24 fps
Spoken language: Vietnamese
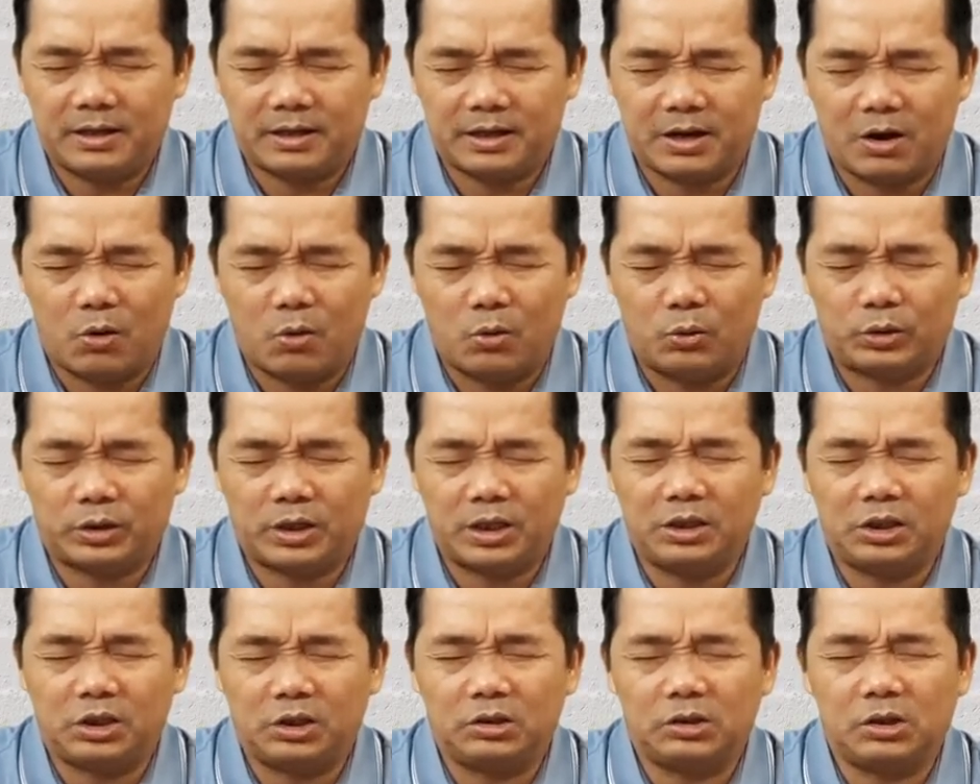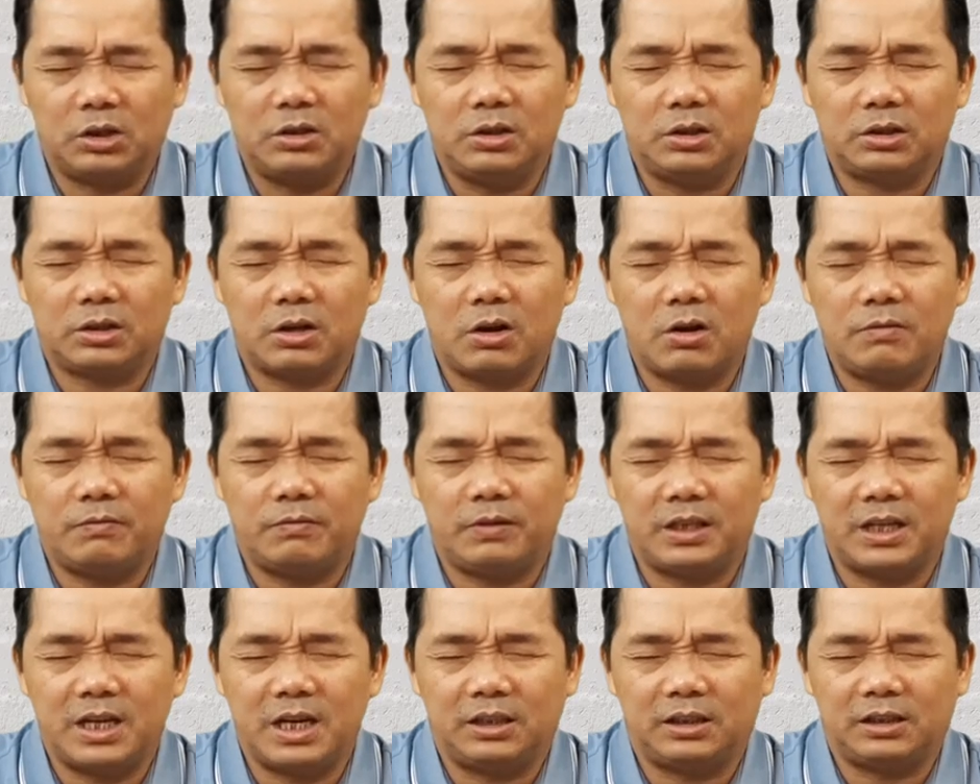Cầu xin sự thương xót
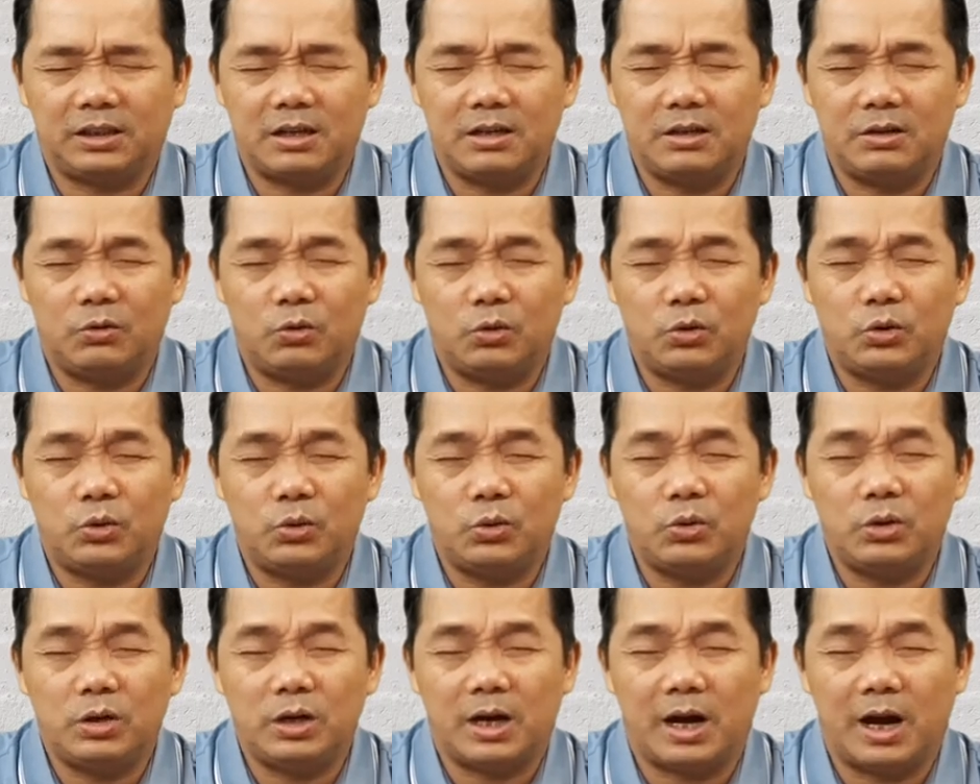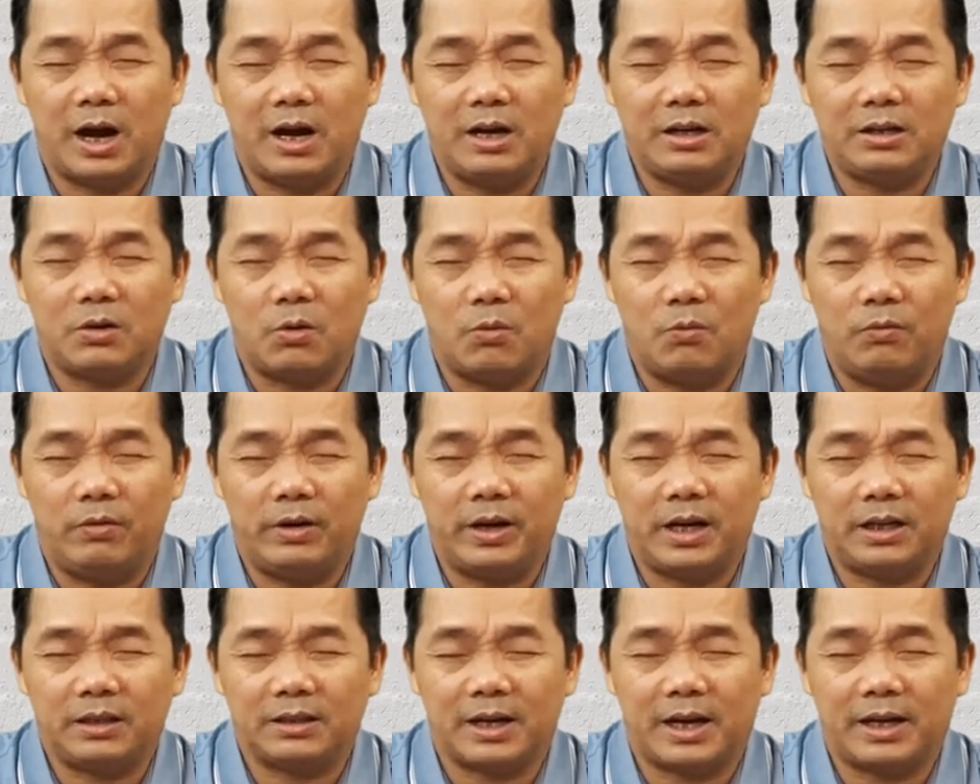và nhân từ của Chúa ở cùng
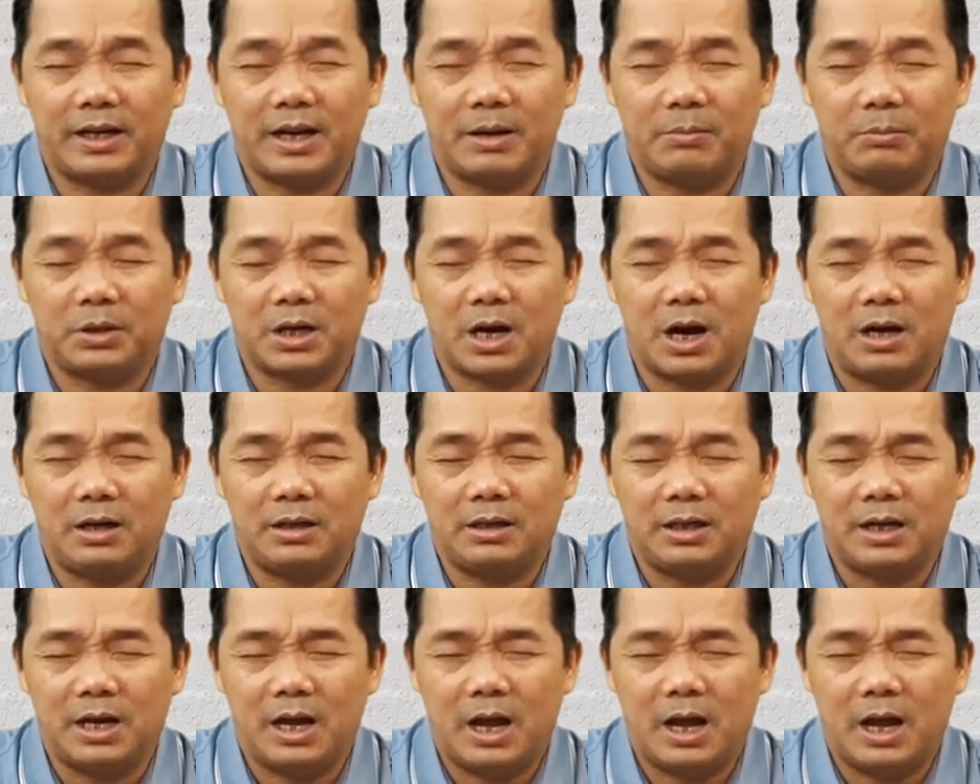với hết thảy anh em con.